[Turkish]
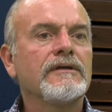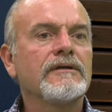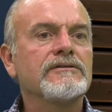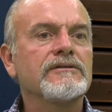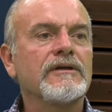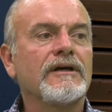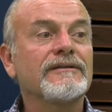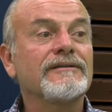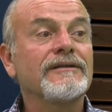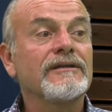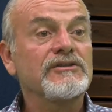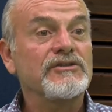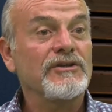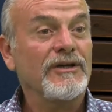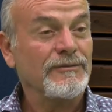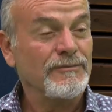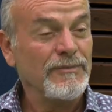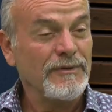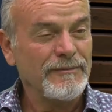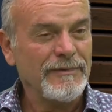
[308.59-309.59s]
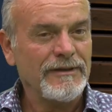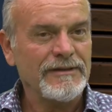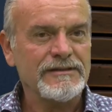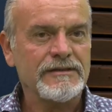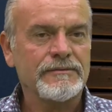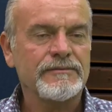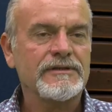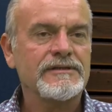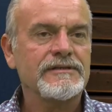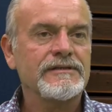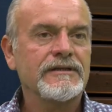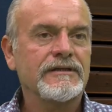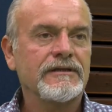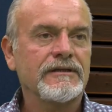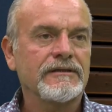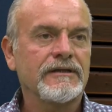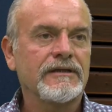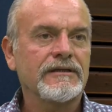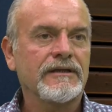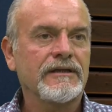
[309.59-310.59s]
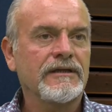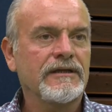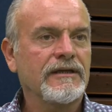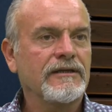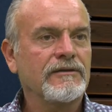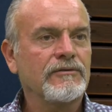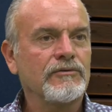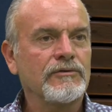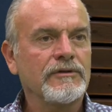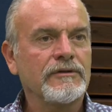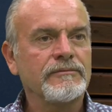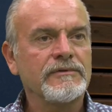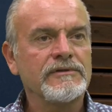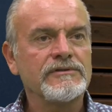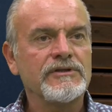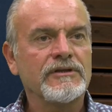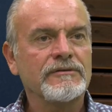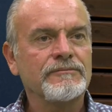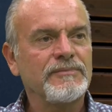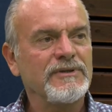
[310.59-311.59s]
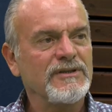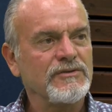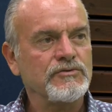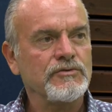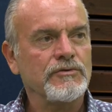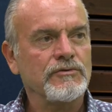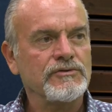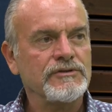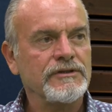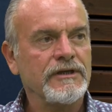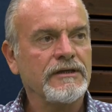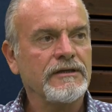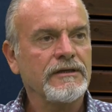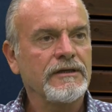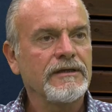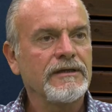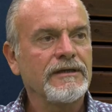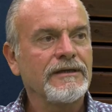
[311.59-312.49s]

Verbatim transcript: işte ateş yakma malzemesine kadar gerekli olabilecek birçok şey